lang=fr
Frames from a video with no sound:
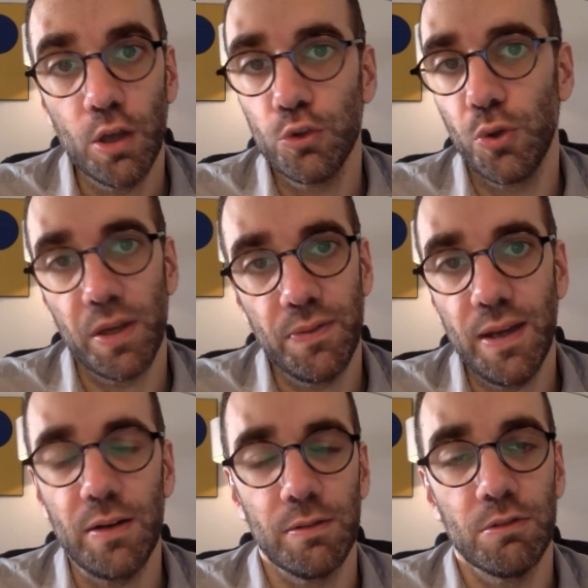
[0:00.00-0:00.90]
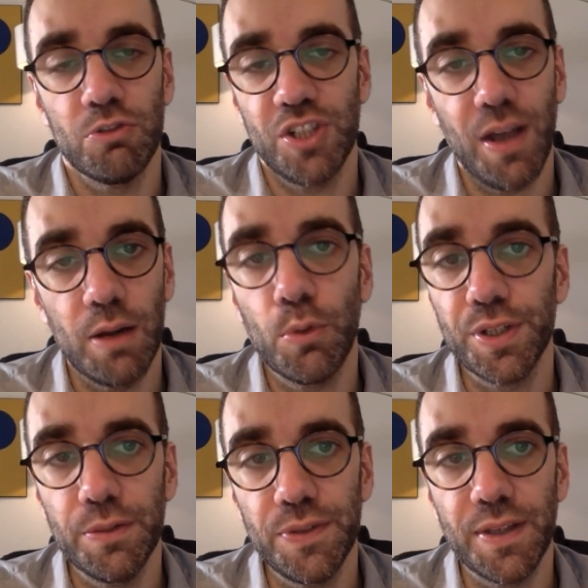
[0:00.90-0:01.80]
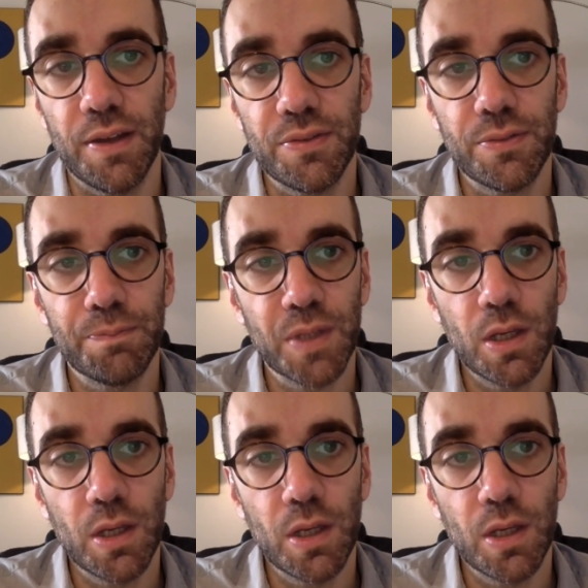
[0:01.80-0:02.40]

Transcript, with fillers: se révèlent généralement inefficaces.